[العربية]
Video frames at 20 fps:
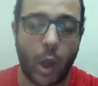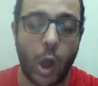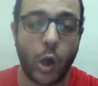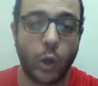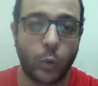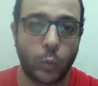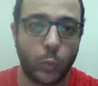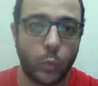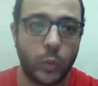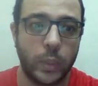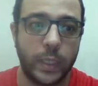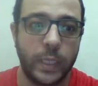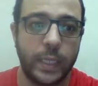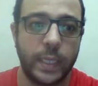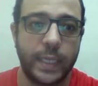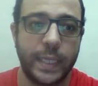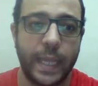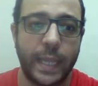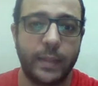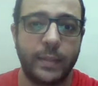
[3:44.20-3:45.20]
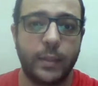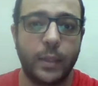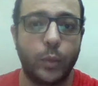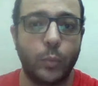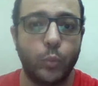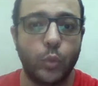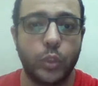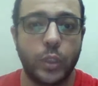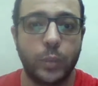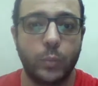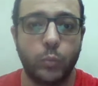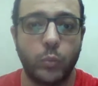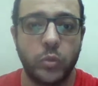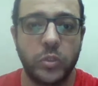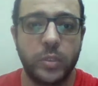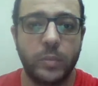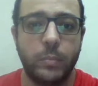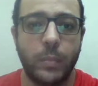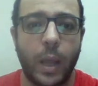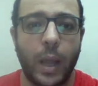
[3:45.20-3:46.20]
اعاره لنانت لمدة
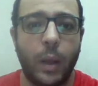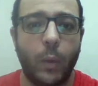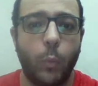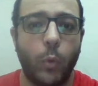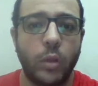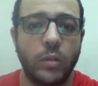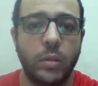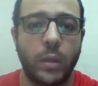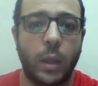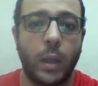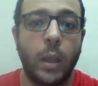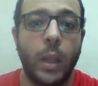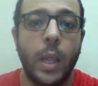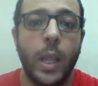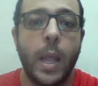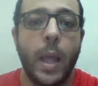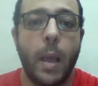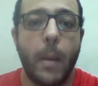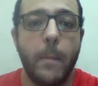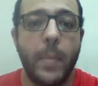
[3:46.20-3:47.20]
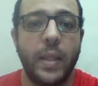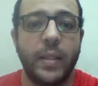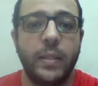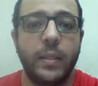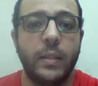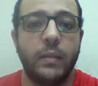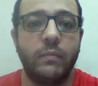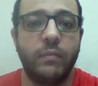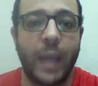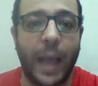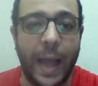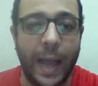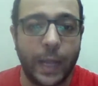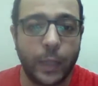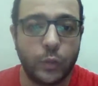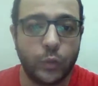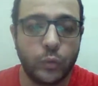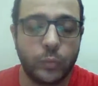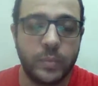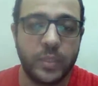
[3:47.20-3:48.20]
موسم مع وضع بند في
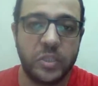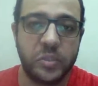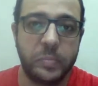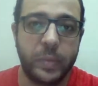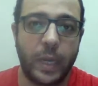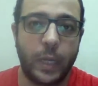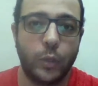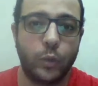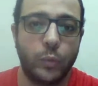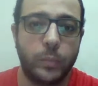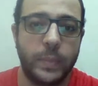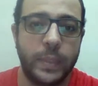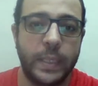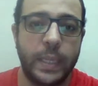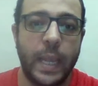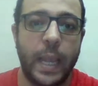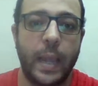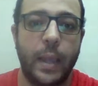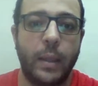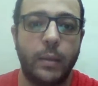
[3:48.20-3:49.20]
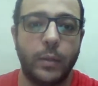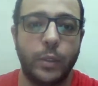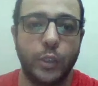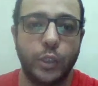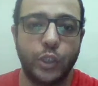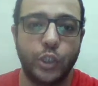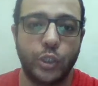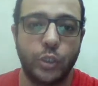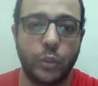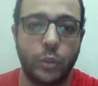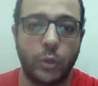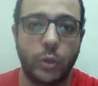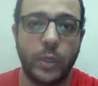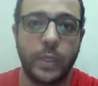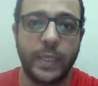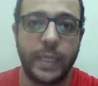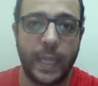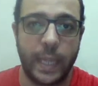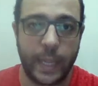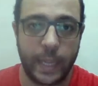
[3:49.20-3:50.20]
عقده بيسمح له
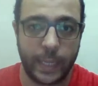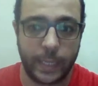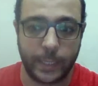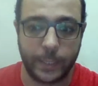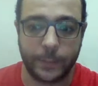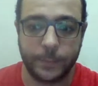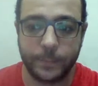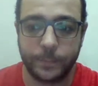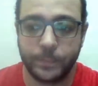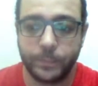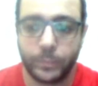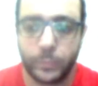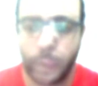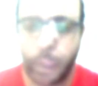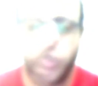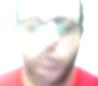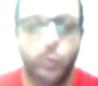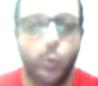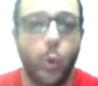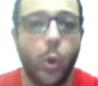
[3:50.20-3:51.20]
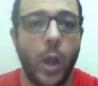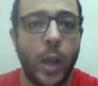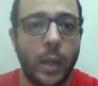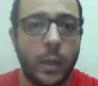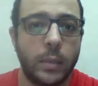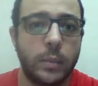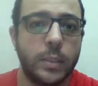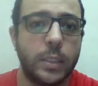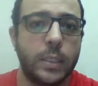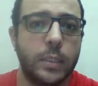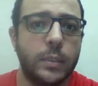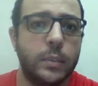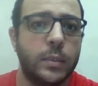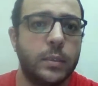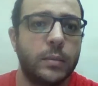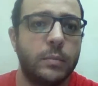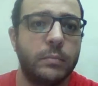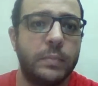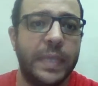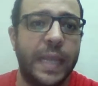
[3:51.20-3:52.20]
بالشراء نهائيا سموحة
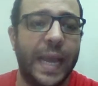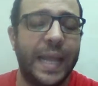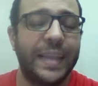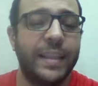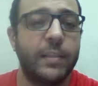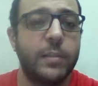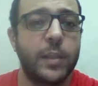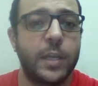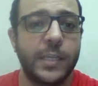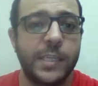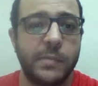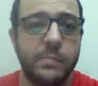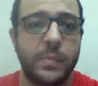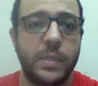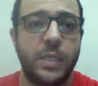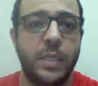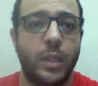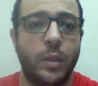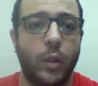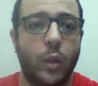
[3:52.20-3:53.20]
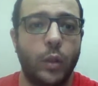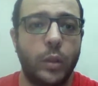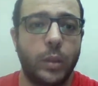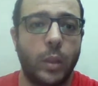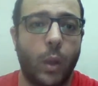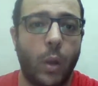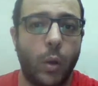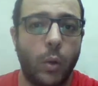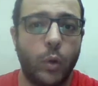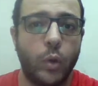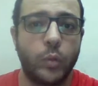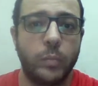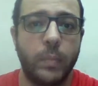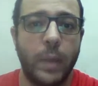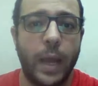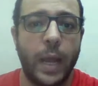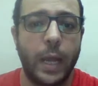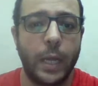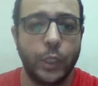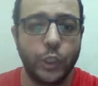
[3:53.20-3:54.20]
بيعلن رسميا التعاقد
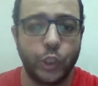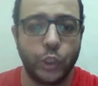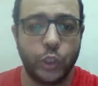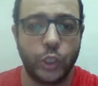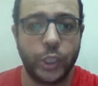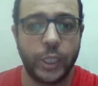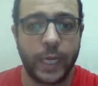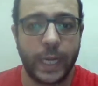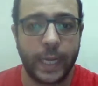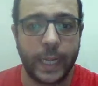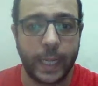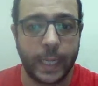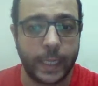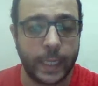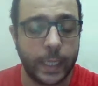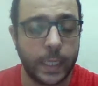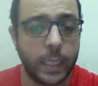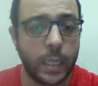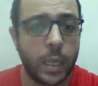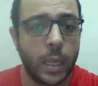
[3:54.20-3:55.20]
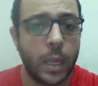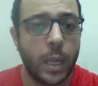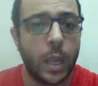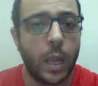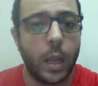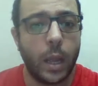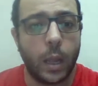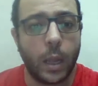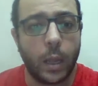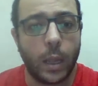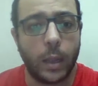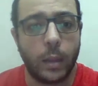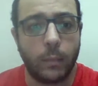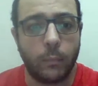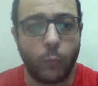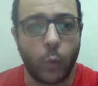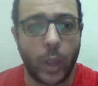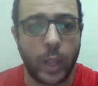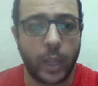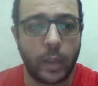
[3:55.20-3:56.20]
مع جونيور اجاييه آه،
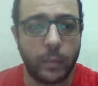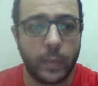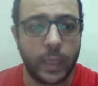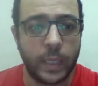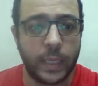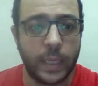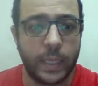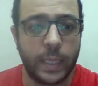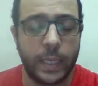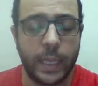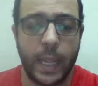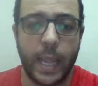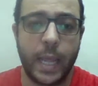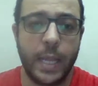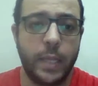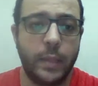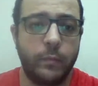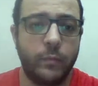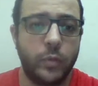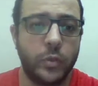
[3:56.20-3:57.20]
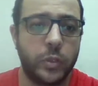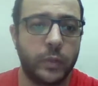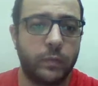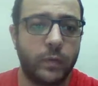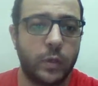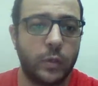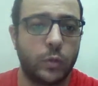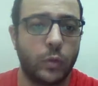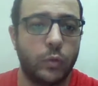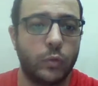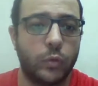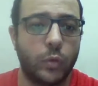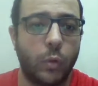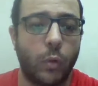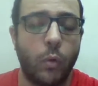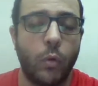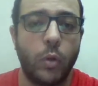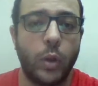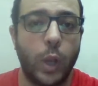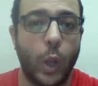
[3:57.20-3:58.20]
مهاجم النادي الاهلي في صفقه
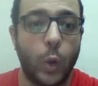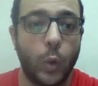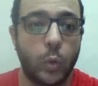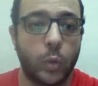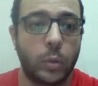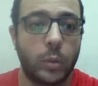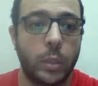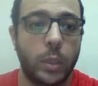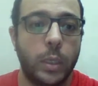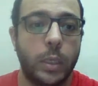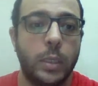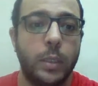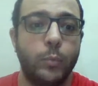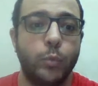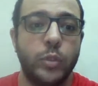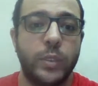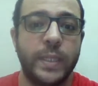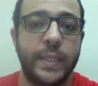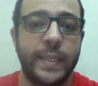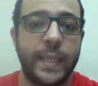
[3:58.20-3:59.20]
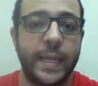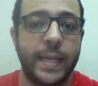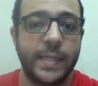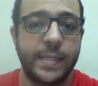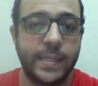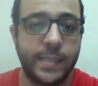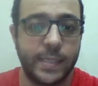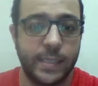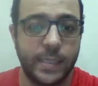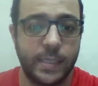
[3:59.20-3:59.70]
انتقال حر لمده ثلاث